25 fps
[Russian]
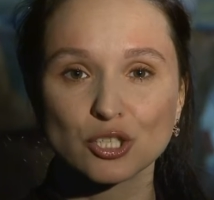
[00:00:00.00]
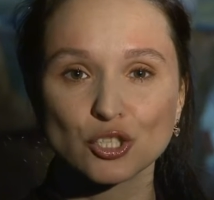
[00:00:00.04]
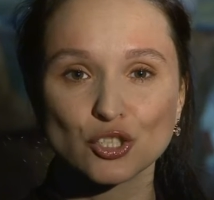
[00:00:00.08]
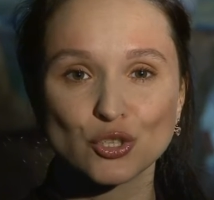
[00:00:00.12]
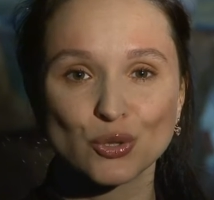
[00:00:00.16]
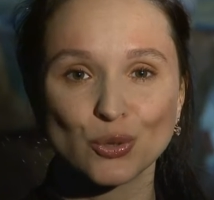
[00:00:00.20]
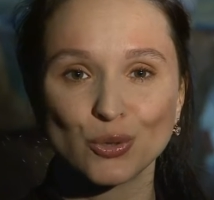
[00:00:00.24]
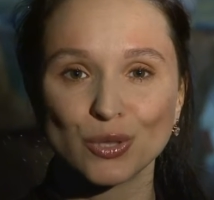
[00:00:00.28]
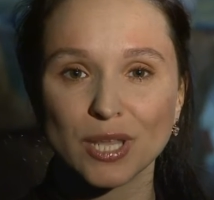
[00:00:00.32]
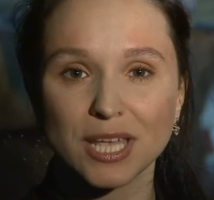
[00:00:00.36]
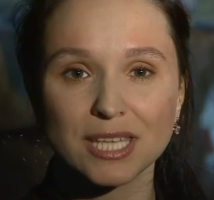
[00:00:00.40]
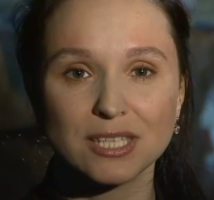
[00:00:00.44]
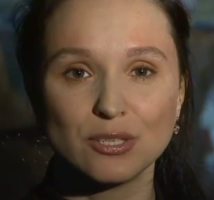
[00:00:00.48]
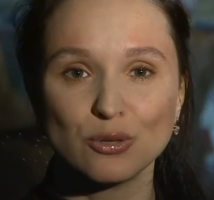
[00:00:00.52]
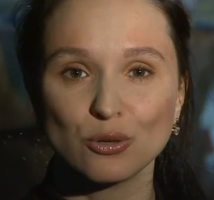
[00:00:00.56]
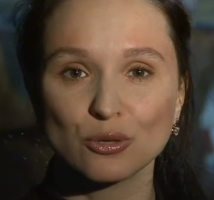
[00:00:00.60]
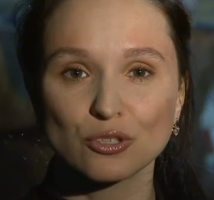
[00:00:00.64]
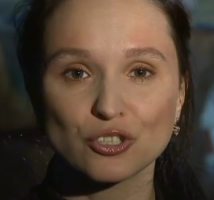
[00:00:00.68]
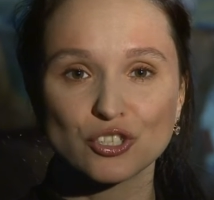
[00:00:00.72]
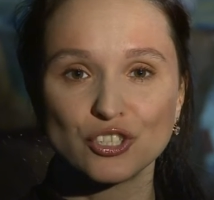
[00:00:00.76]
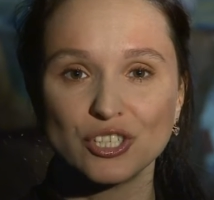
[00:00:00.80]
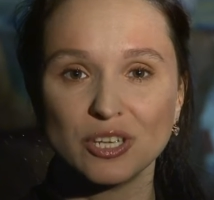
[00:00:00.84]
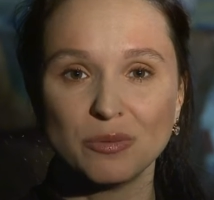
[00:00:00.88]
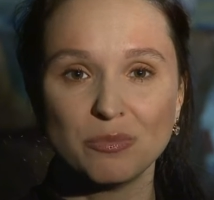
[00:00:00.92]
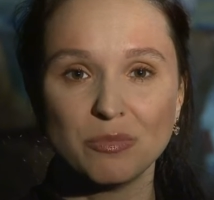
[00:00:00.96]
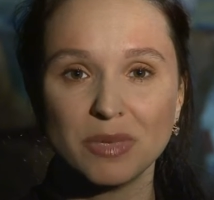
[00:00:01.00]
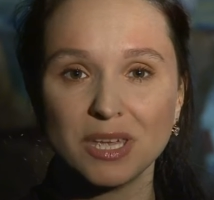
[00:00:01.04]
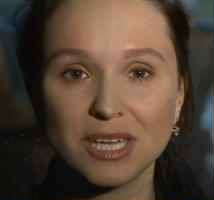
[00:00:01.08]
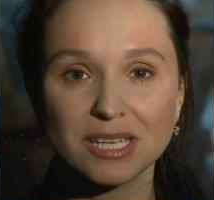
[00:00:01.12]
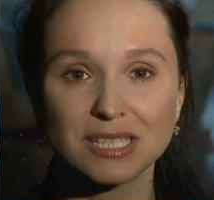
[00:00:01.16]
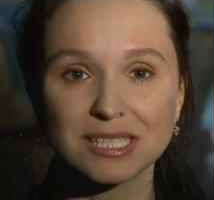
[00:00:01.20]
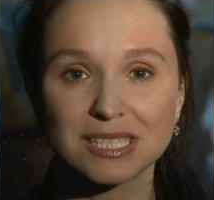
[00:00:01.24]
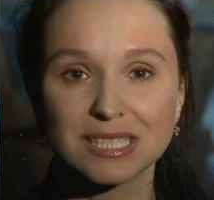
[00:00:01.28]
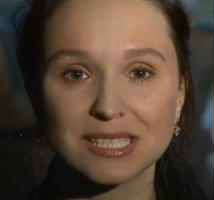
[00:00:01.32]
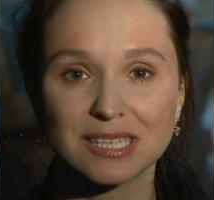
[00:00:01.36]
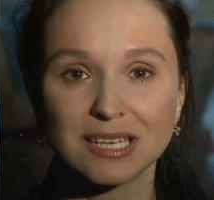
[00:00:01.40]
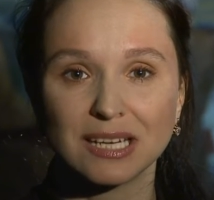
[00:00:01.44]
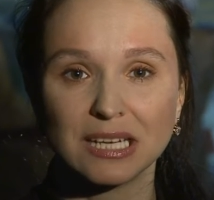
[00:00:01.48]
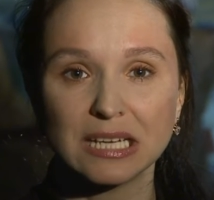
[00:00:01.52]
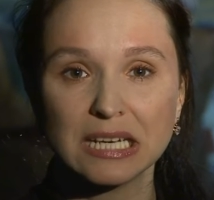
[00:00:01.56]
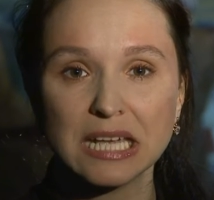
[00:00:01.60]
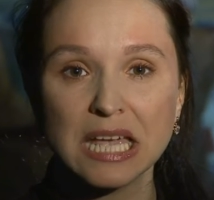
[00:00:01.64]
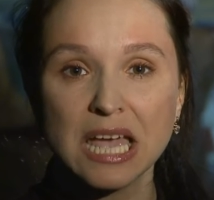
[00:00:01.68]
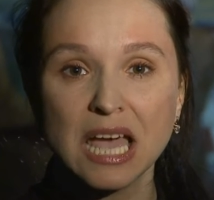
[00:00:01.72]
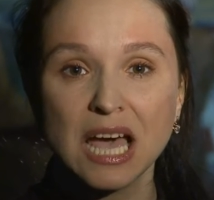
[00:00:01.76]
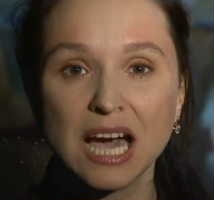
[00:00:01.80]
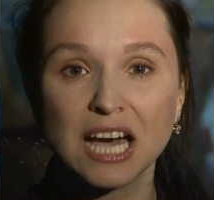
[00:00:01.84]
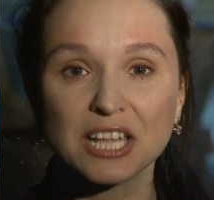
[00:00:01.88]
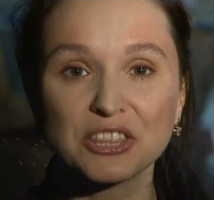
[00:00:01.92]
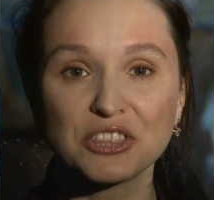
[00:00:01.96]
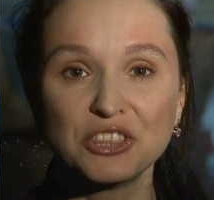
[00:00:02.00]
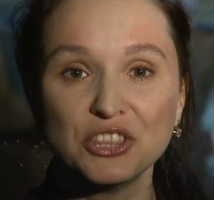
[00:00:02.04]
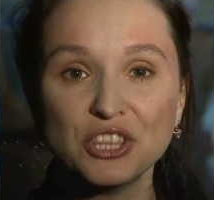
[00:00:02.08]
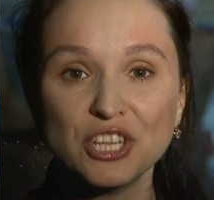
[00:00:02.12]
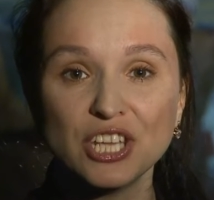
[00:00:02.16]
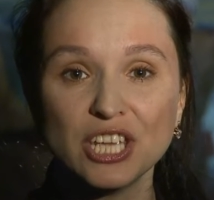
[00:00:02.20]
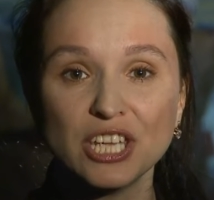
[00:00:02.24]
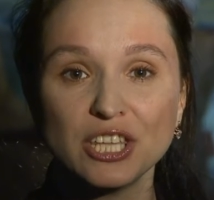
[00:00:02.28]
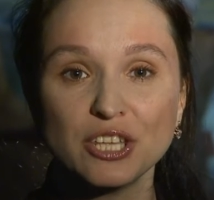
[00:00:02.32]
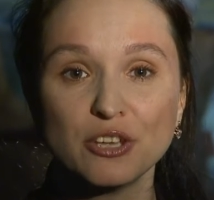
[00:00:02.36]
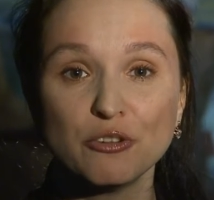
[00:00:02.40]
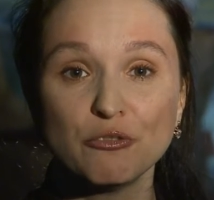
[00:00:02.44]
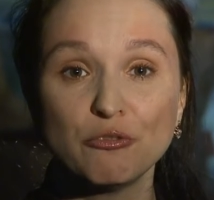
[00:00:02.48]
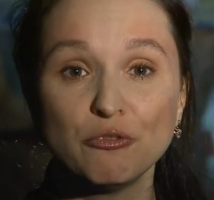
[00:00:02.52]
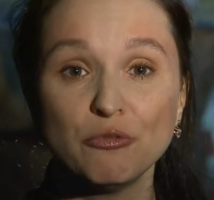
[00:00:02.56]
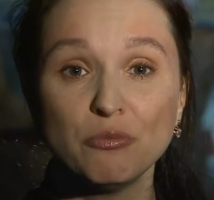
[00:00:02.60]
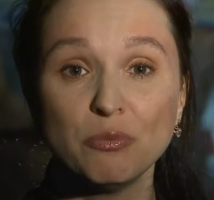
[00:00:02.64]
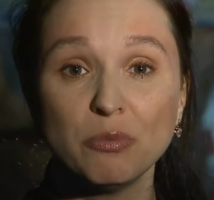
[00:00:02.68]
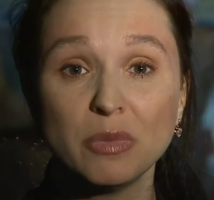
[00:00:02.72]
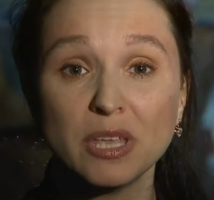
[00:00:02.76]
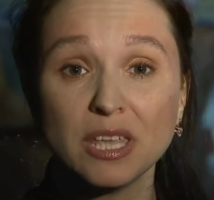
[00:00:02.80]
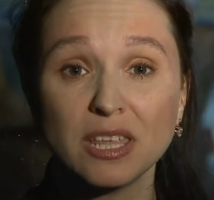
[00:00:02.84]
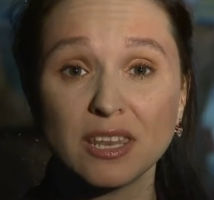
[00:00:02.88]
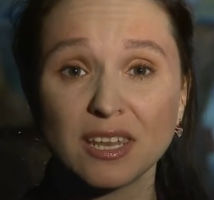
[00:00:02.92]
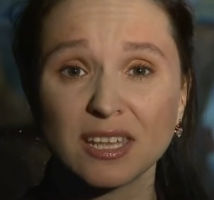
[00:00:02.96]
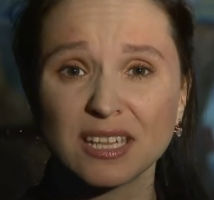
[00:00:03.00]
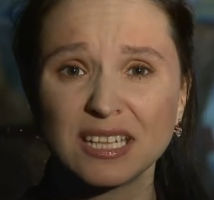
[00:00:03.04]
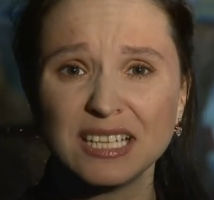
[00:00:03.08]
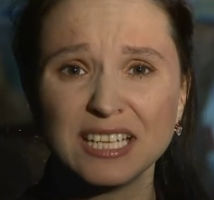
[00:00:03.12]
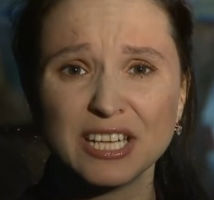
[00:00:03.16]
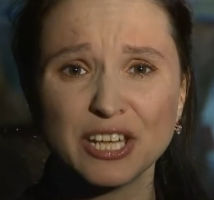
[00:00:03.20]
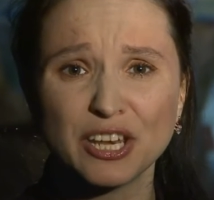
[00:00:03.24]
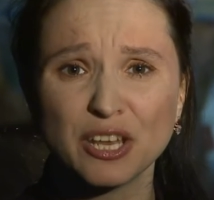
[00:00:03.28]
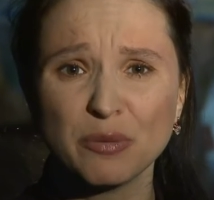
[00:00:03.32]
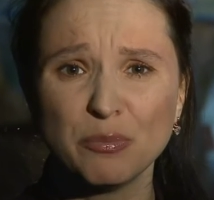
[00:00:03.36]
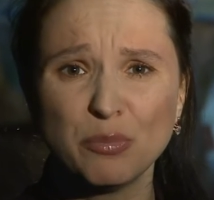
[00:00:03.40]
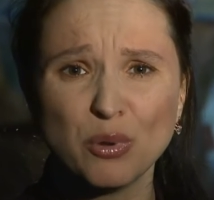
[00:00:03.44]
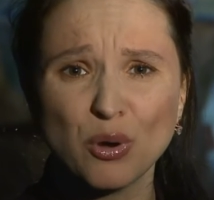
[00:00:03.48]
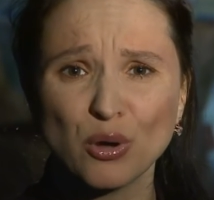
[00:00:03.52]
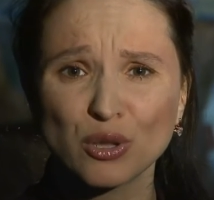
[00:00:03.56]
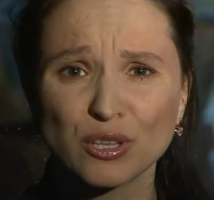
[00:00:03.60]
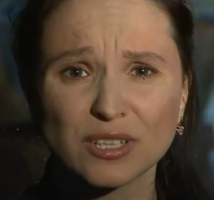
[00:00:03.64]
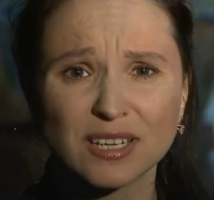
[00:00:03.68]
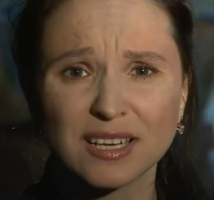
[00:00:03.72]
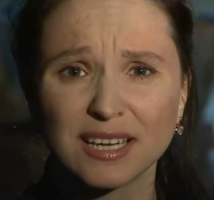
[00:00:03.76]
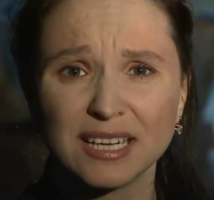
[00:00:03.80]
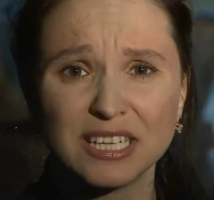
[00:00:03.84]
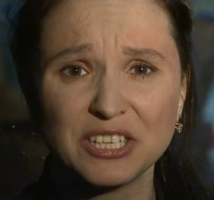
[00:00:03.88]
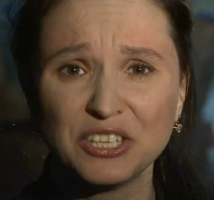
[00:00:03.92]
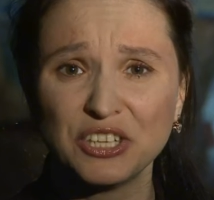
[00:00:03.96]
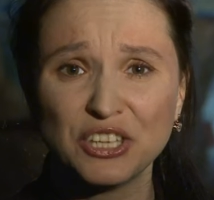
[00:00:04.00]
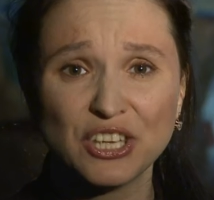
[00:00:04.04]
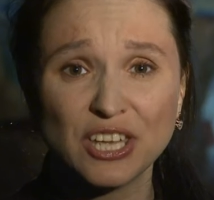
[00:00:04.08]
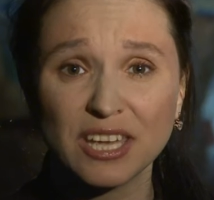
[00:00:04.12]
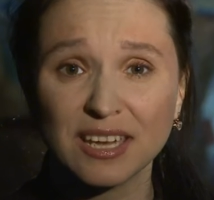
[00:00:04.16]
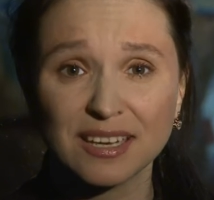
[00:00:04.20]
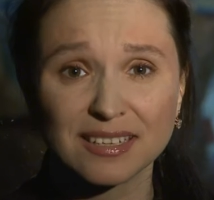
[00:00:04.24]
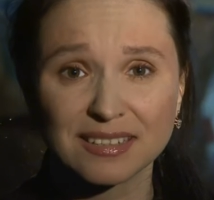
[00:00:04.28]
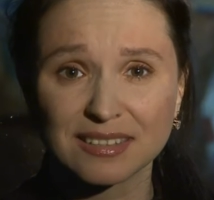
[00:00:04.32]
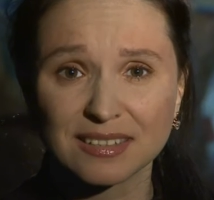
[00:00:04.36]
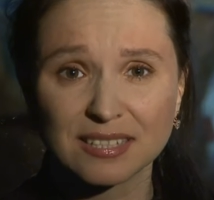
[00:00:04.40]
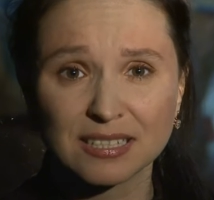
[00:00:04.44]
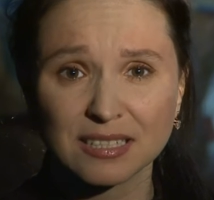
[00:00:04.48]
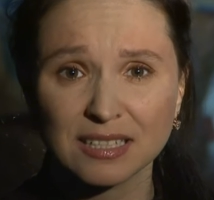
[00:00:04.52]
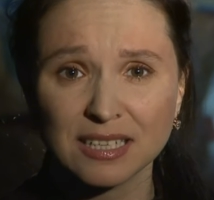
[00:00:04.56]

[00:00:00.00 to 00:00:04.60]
что надежнее места отныне в мире для ребенка нет.